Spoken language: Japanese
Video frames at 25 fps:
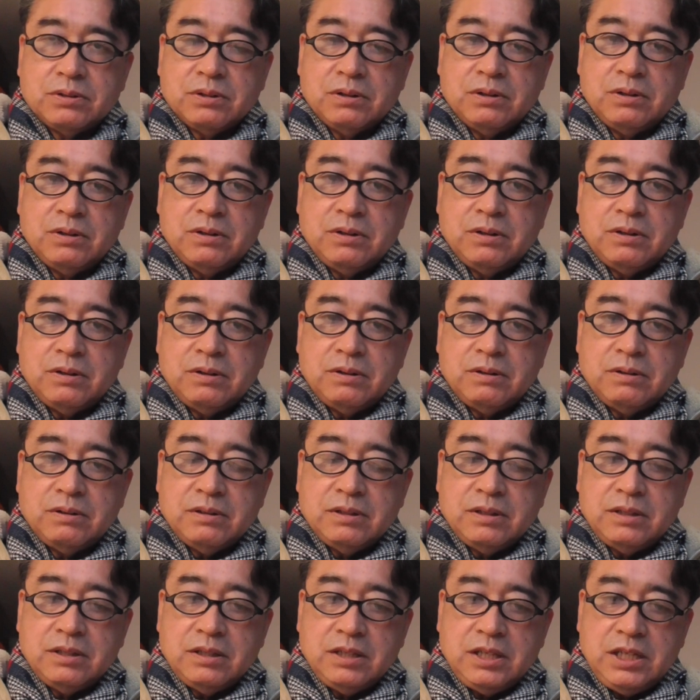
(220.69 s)
と
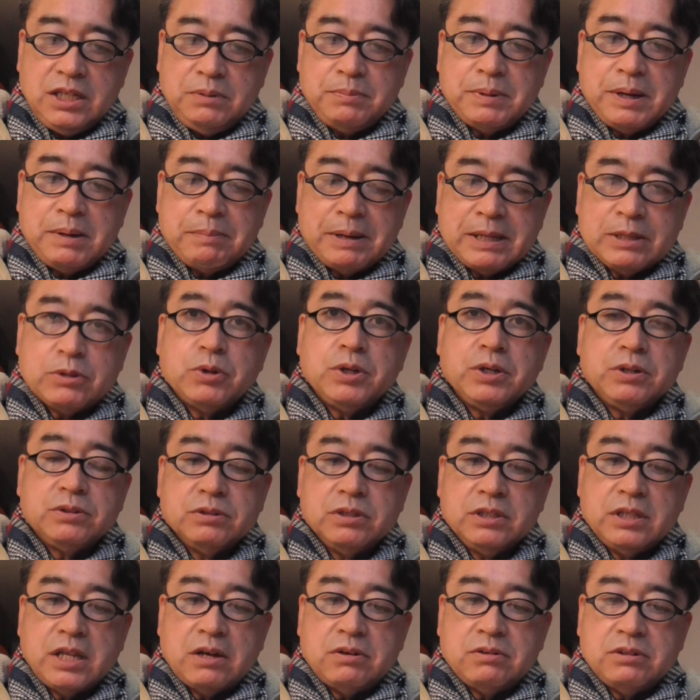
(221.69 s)
に今、今取り
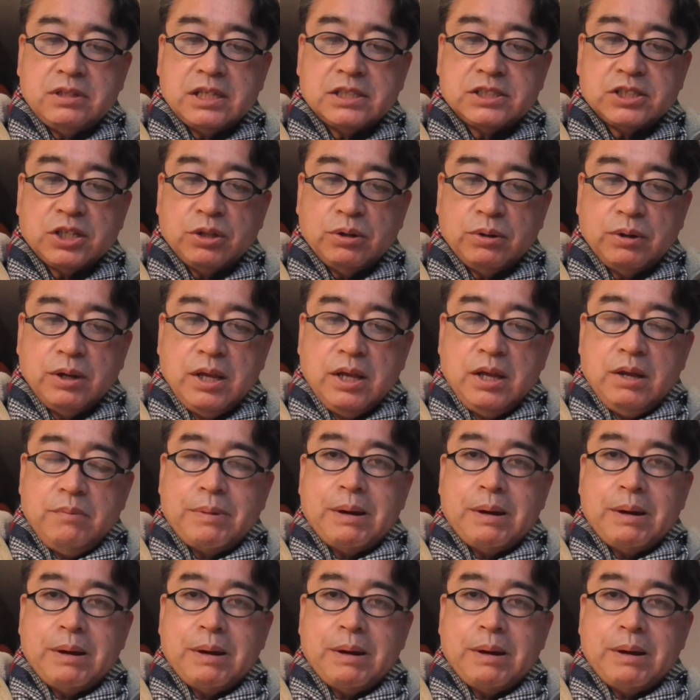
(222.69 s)
組んでるんですけど、